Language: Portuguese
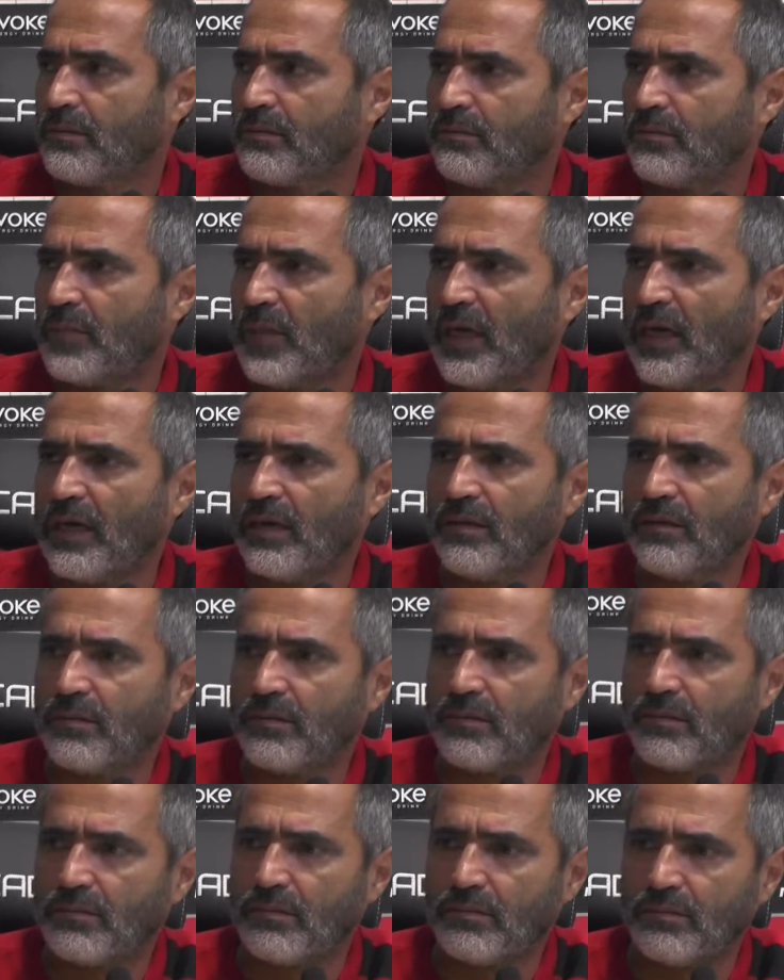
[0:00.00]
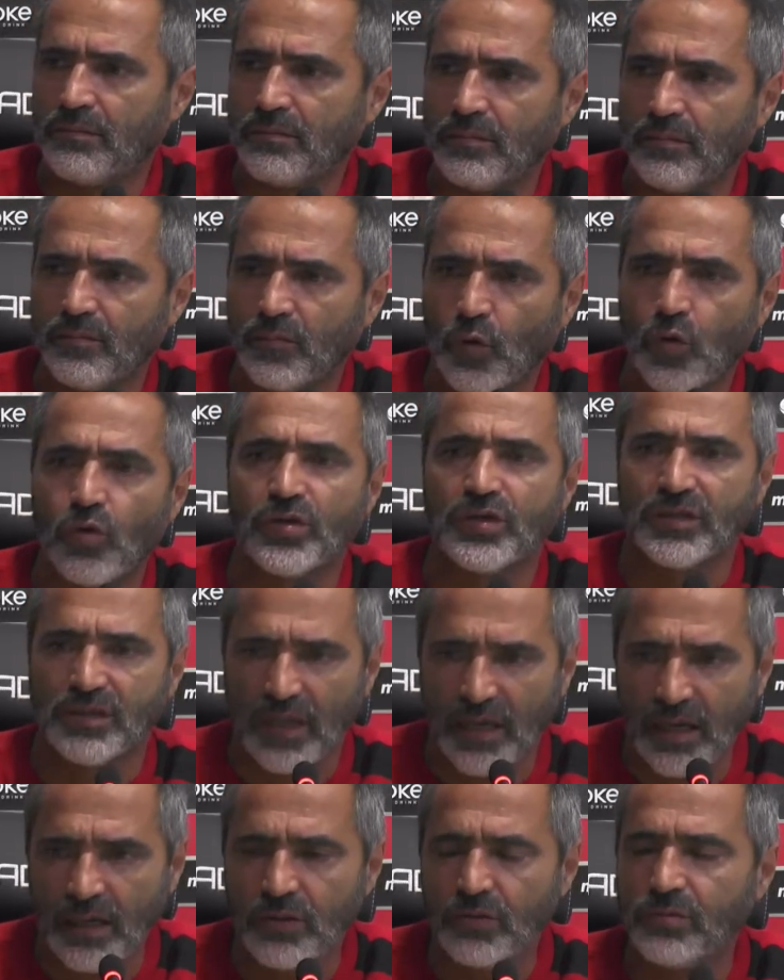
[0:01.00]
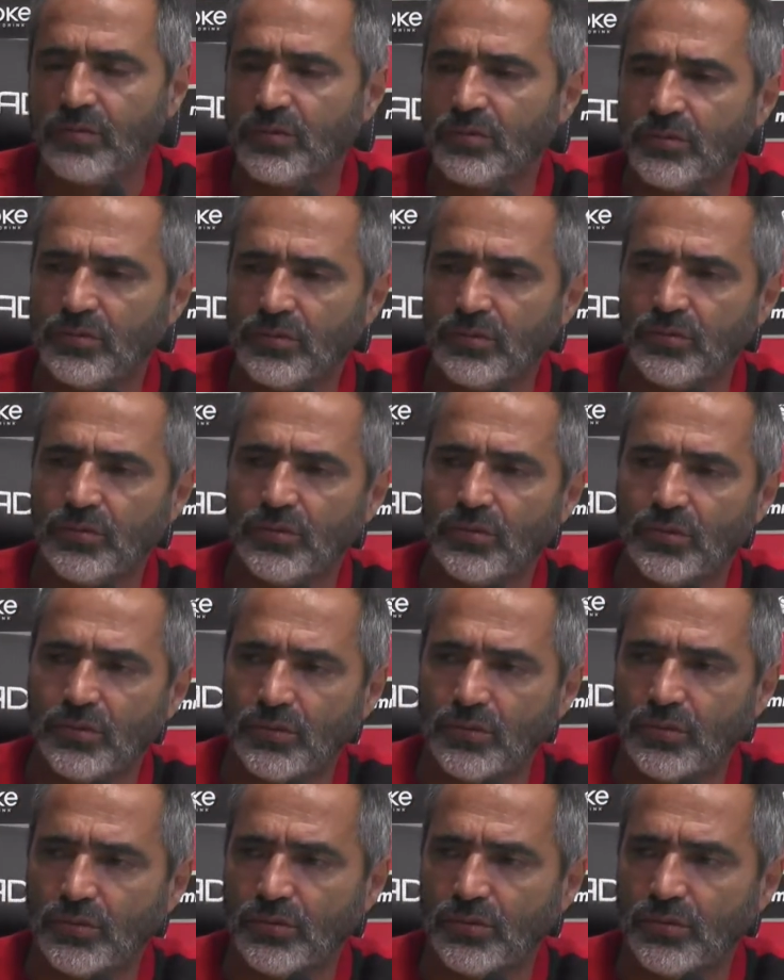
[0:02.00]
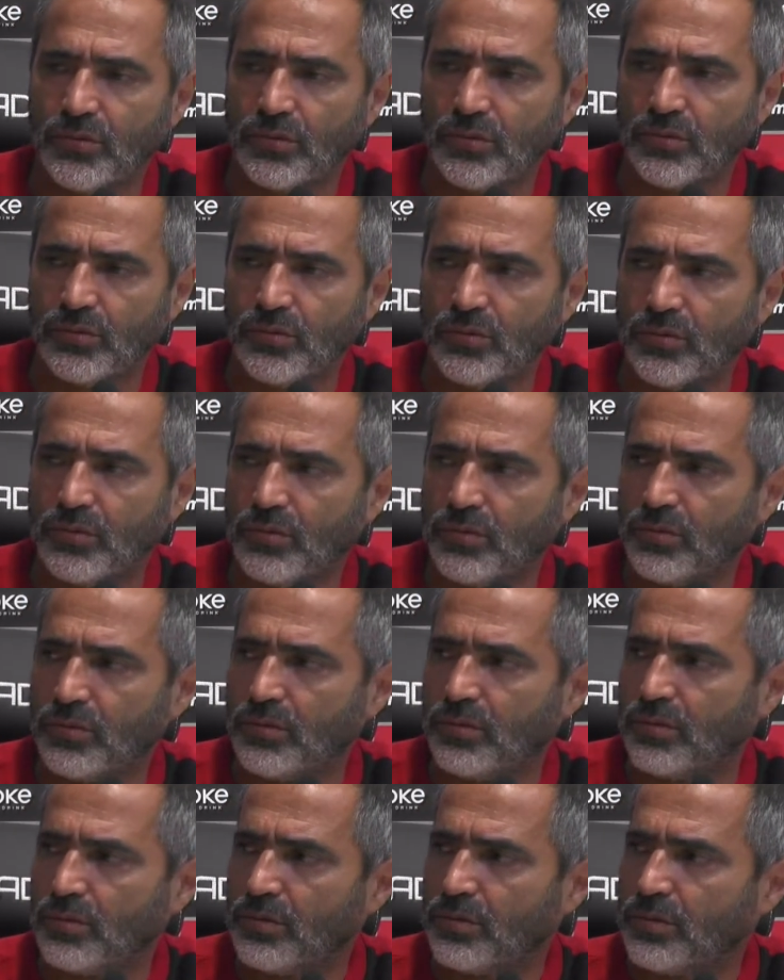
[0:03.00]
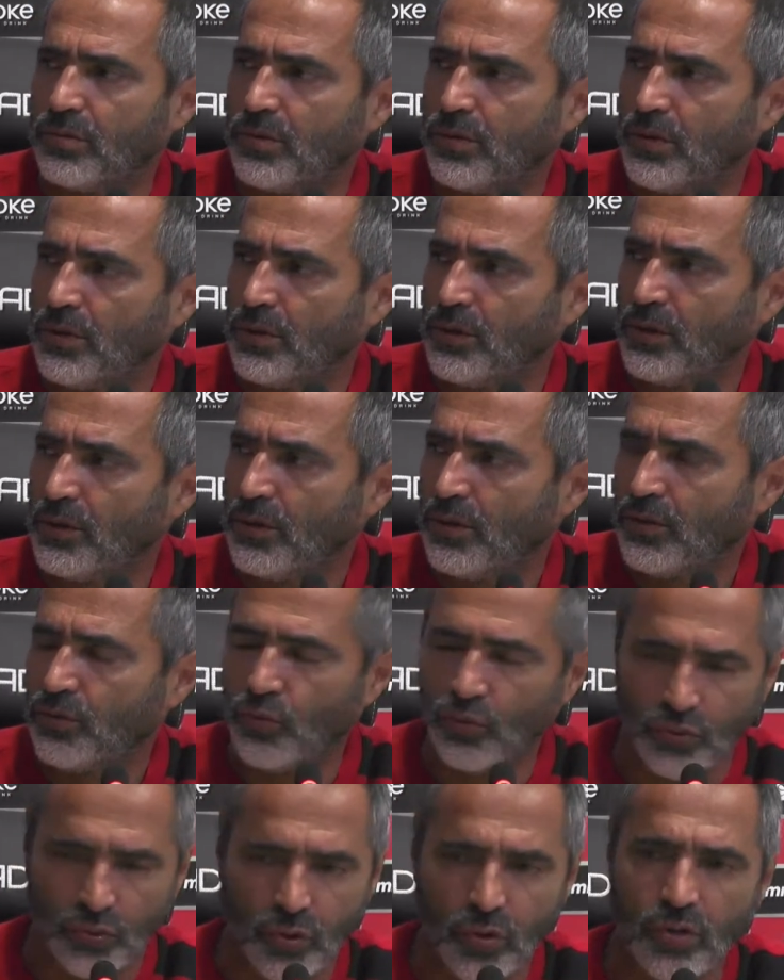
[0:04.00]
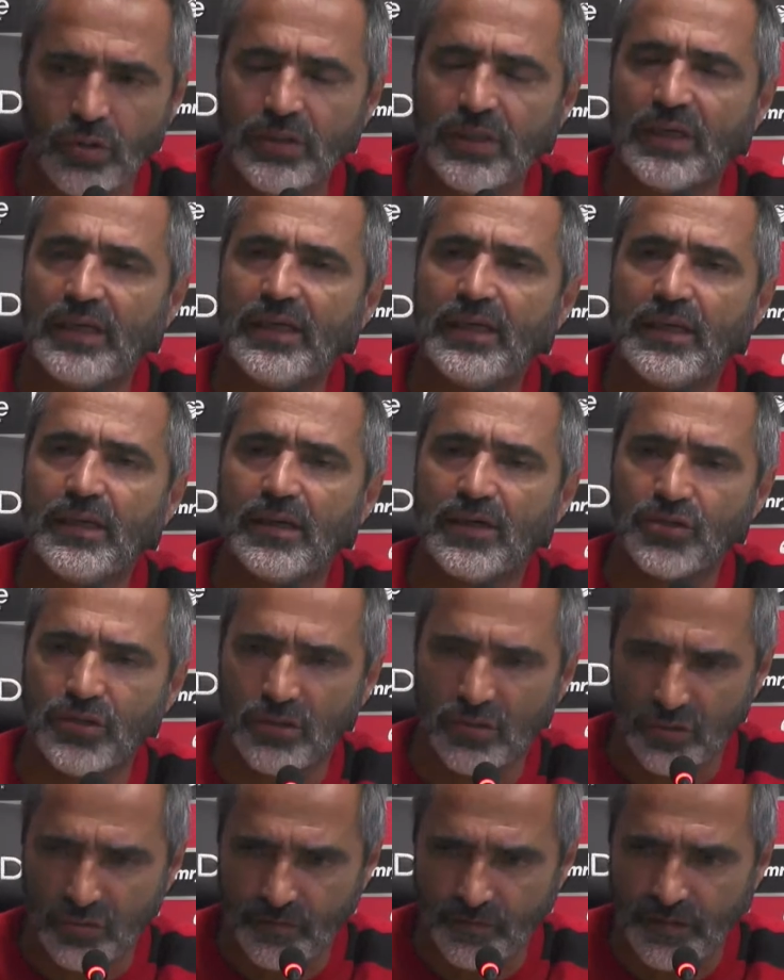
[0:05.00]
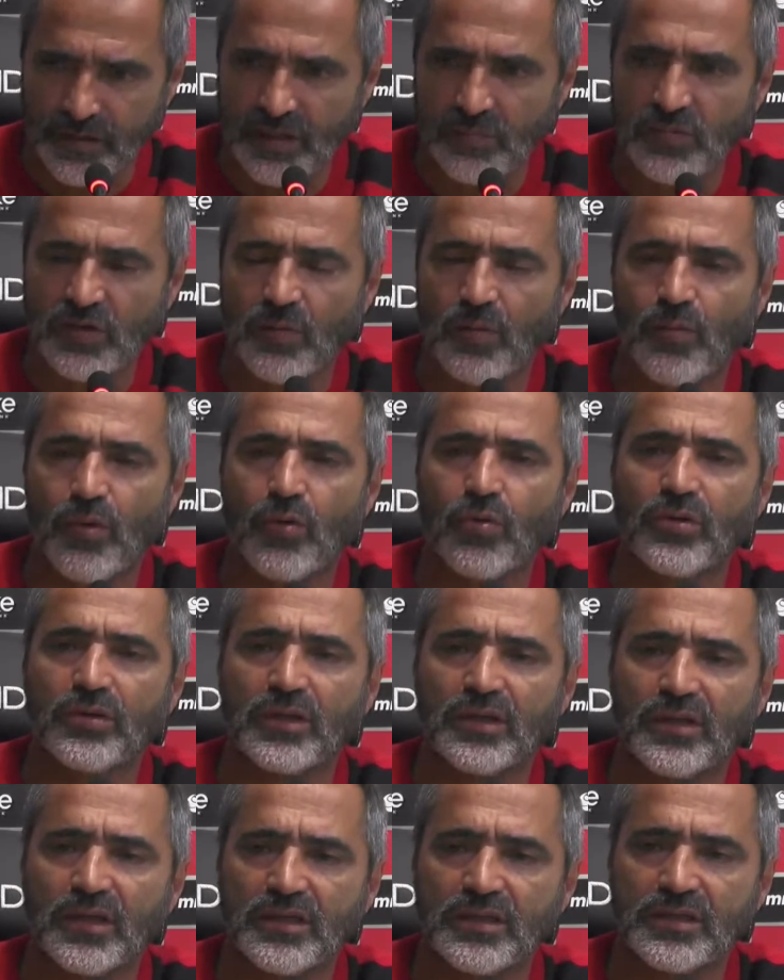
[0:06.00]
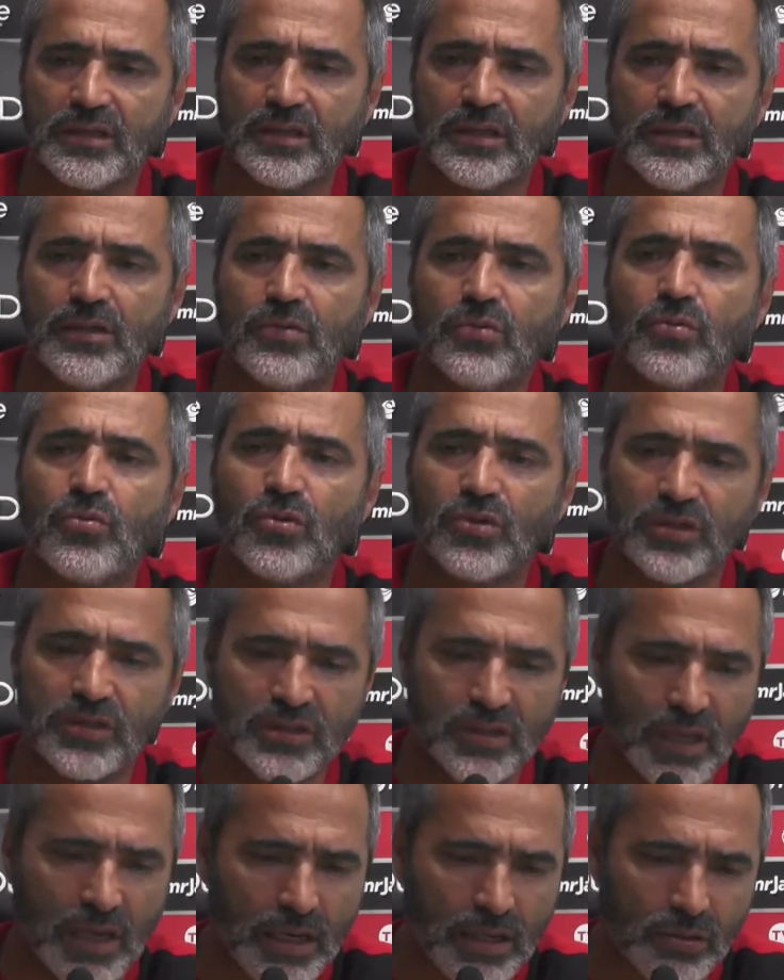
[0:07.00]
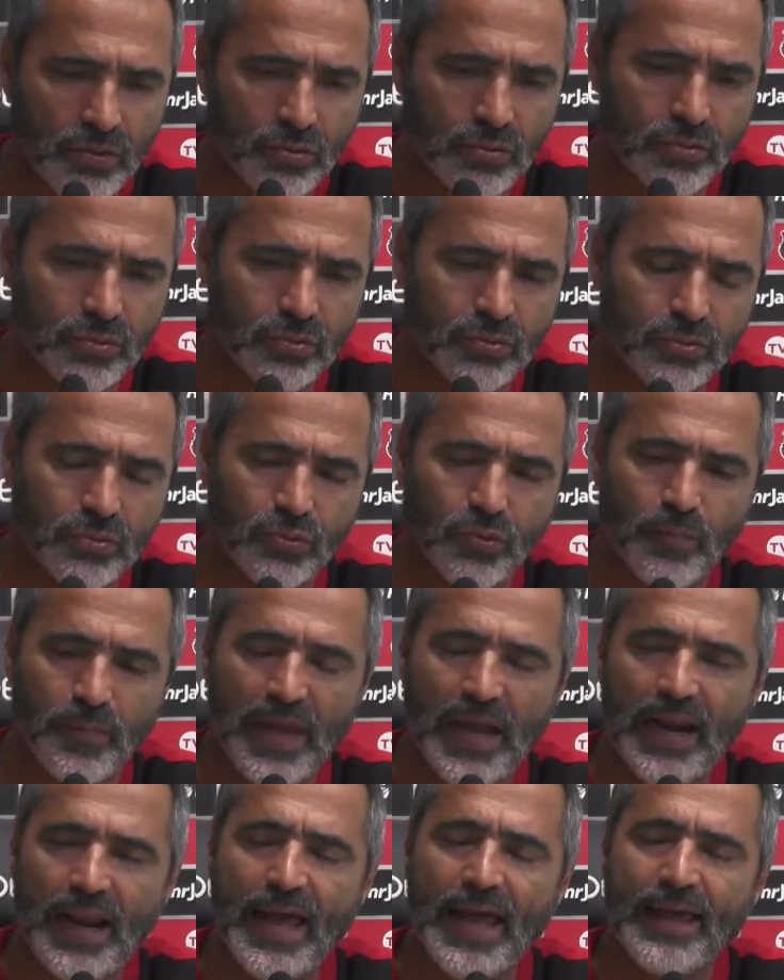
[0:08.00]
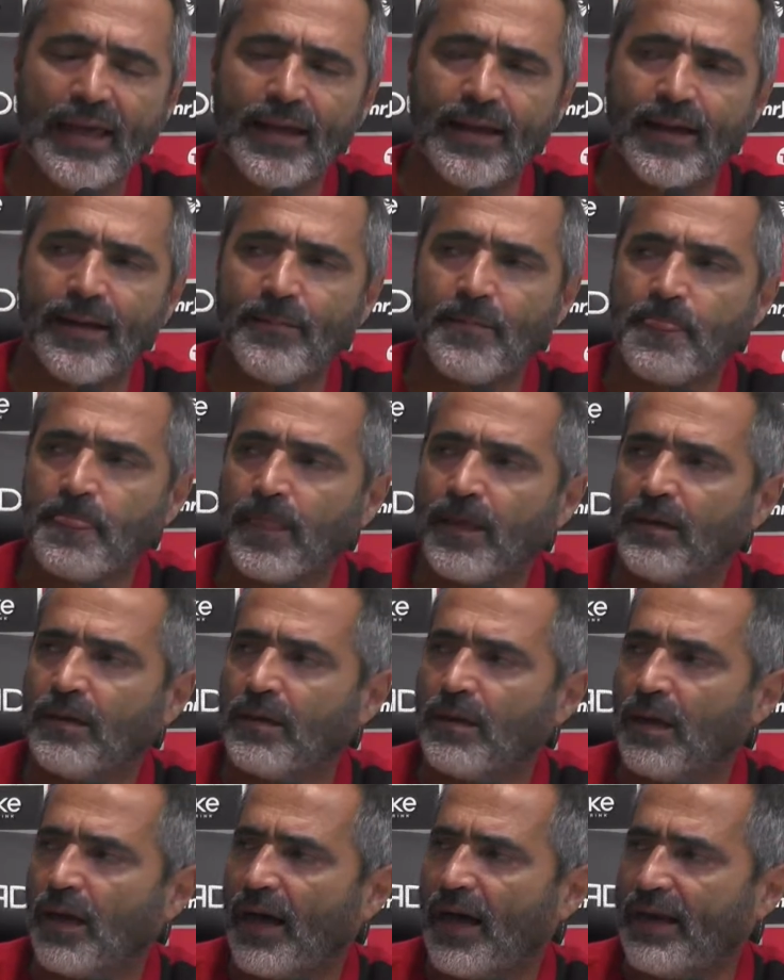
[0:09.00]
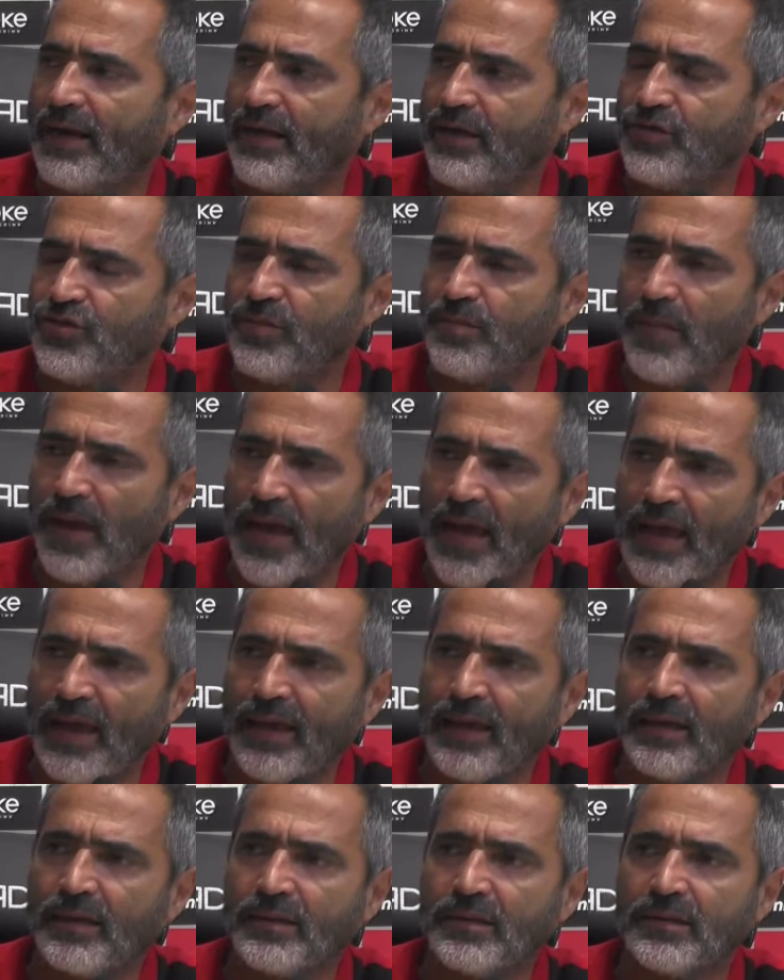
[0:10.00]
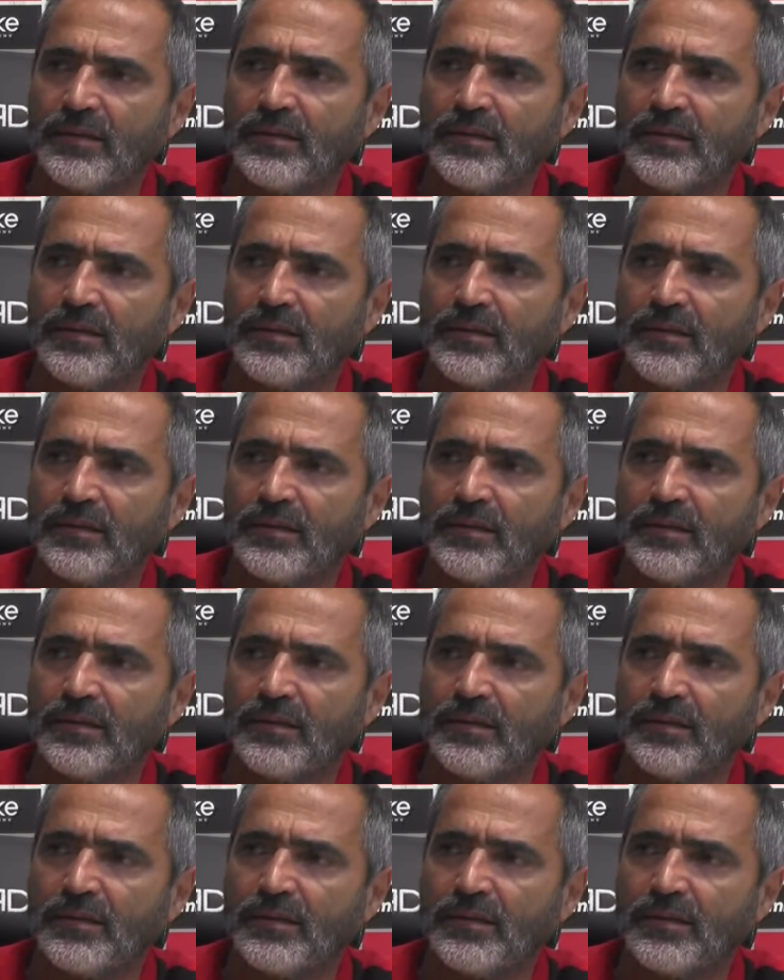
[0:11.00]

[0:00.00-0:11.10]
Né? Gostei do, do, do, do, do, do Tony ali. Acho que nós fizemos uma boa contratação. Gostei do, do Beleia ali de meia.